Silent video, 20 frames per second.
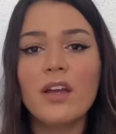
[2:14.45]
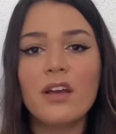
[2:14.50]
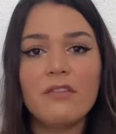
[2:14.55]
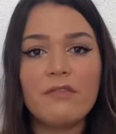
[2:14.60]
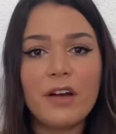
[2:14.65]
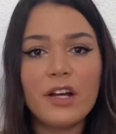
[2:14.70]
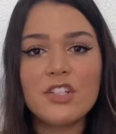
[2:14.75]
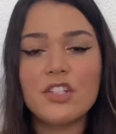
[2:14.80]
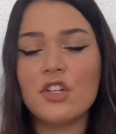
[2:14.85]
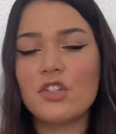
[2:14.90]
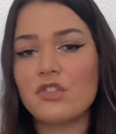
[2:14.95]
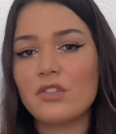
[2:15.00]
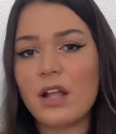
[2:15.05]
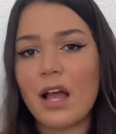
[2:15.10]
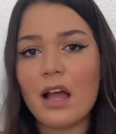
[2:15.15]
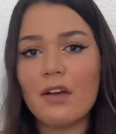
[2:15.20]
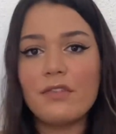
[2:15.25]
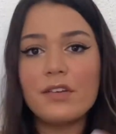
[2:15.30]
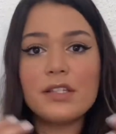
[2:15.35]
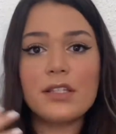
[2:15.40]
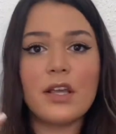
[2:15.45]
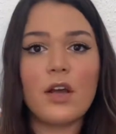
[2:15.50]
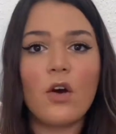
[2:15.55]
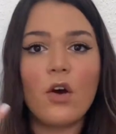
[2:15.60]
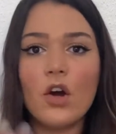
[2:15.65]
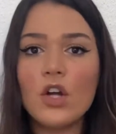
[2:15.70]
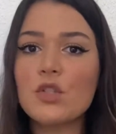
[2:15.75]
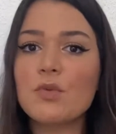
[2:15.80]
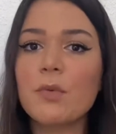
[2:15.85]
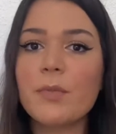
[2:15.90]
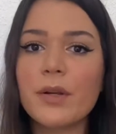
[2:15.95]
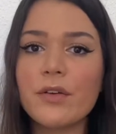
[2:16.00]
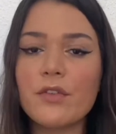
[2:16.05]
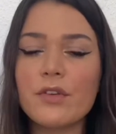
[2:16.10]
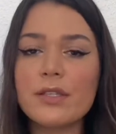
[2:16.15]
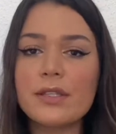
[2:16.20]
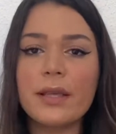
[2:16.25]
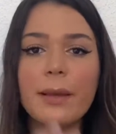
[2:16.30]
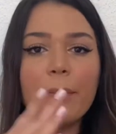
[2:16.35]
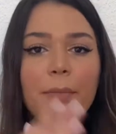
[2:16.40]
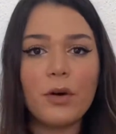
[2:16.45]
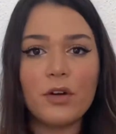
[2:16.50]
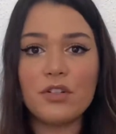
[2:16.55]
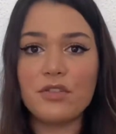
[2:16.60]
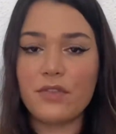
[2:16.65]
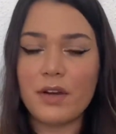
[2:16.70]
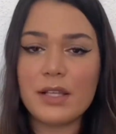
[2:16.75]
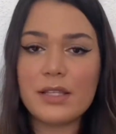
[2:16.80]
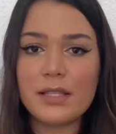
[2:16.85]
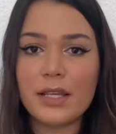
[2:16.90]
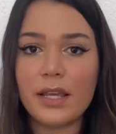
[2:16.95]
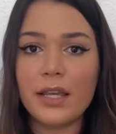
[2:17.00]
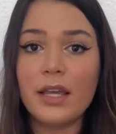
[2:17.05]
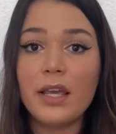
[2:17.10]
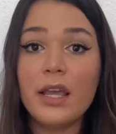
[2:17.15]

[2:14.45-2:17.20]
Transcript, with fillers: vai te ajudar, vai ser ótimo para você, pode fazer.